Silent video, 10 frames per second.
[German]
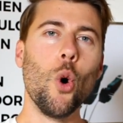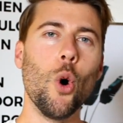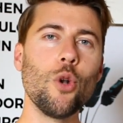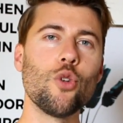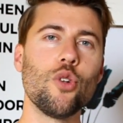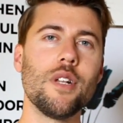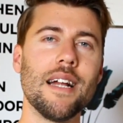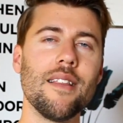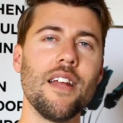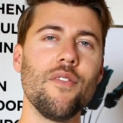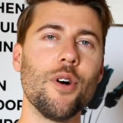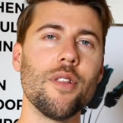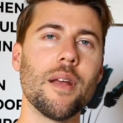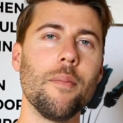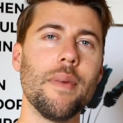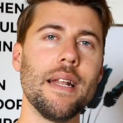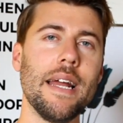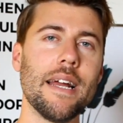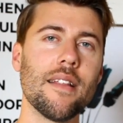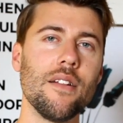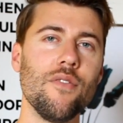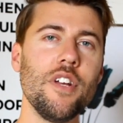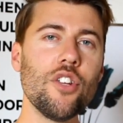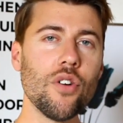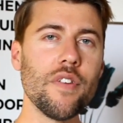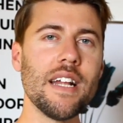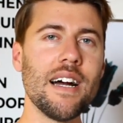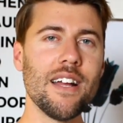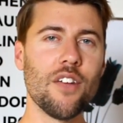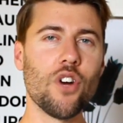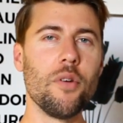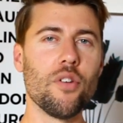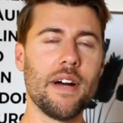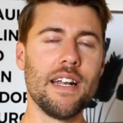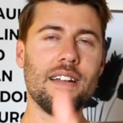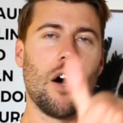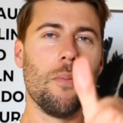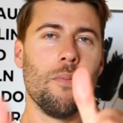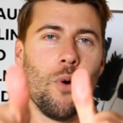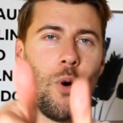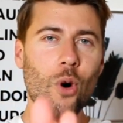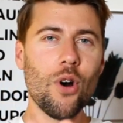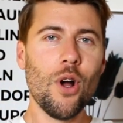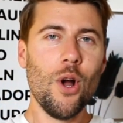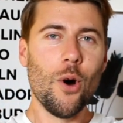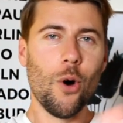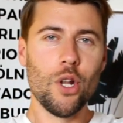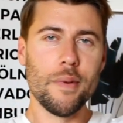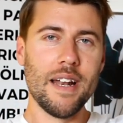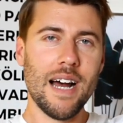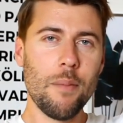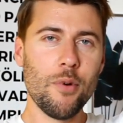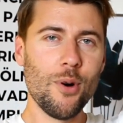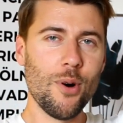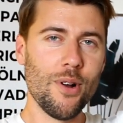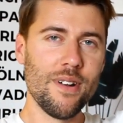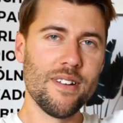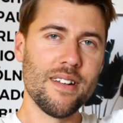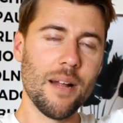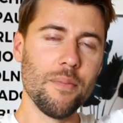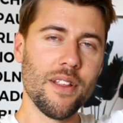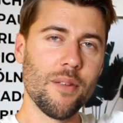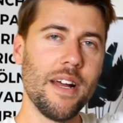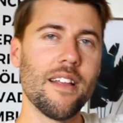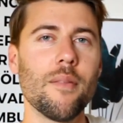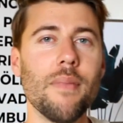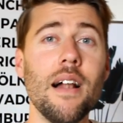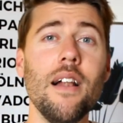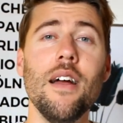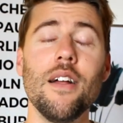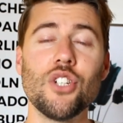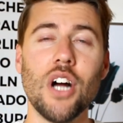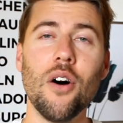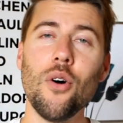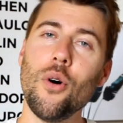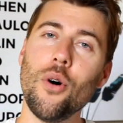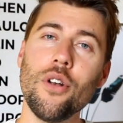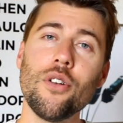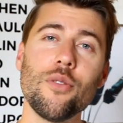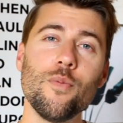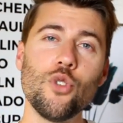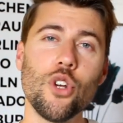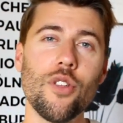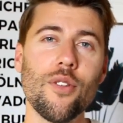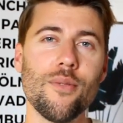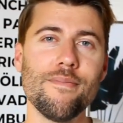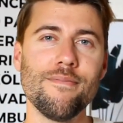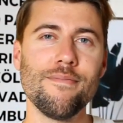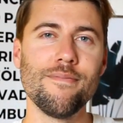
Und dann sehen wir uns im nächsten Video wieder. Ich freue mich über einen Daumen hoch und über ein Abo und dann bis zum nächsten Mal. Ciao und tschüss.